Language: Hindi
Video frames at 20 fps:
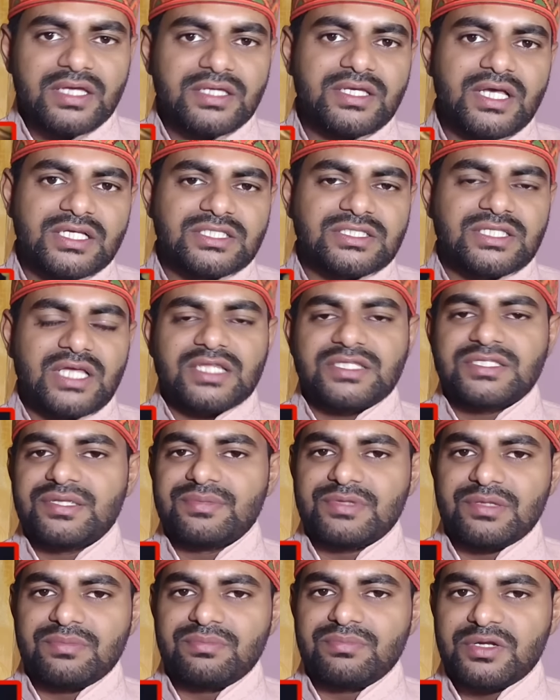यह सात
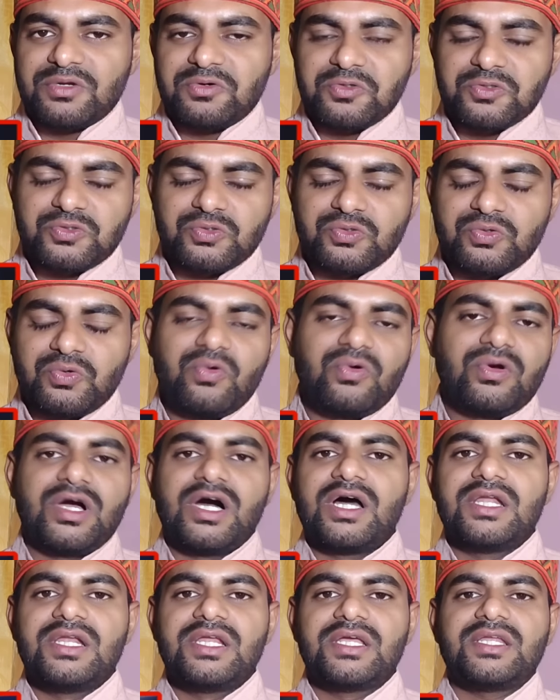सितंबर को शुरू
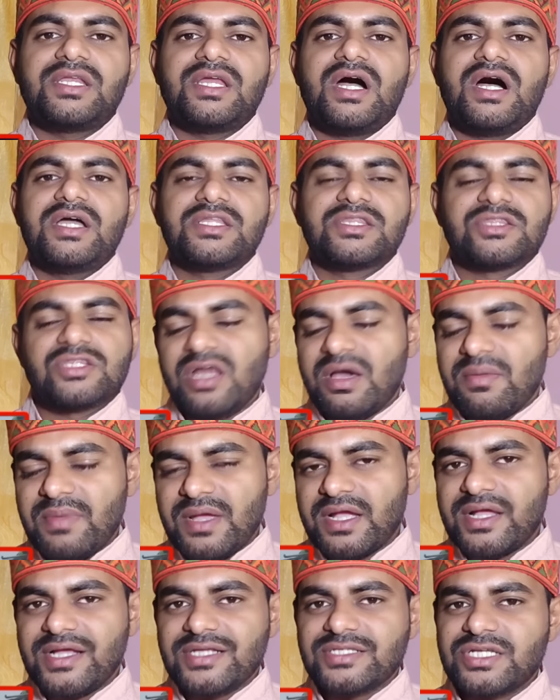होगा लेकिन हाँ इतना
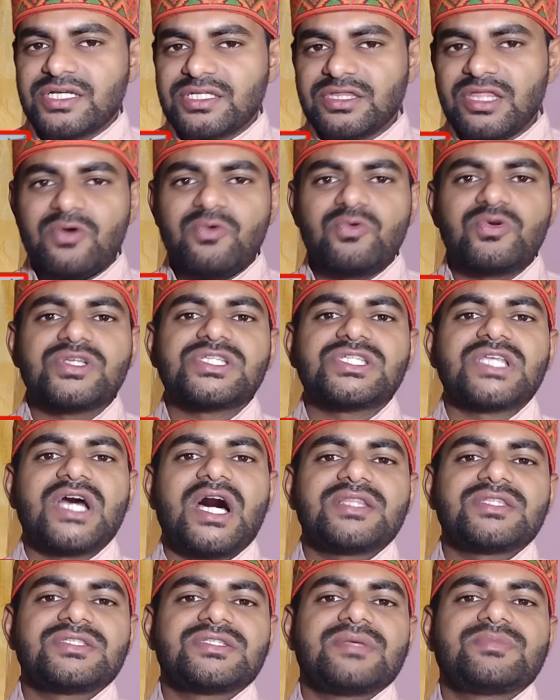मैं कह सकता हूँ कि
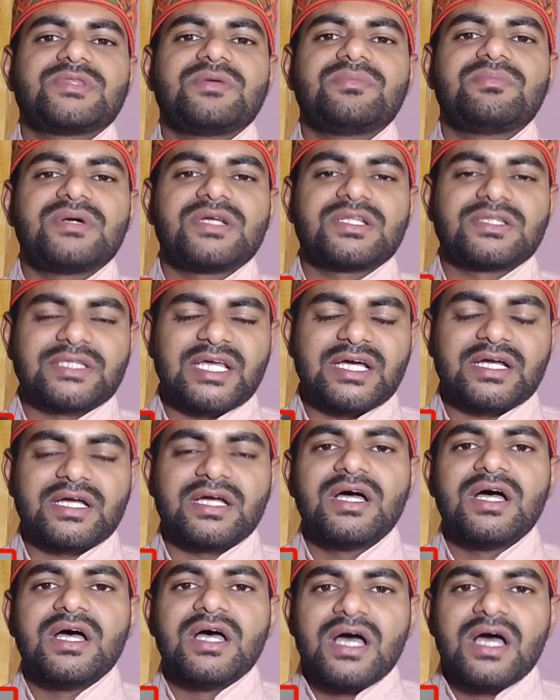सात सितंबर तक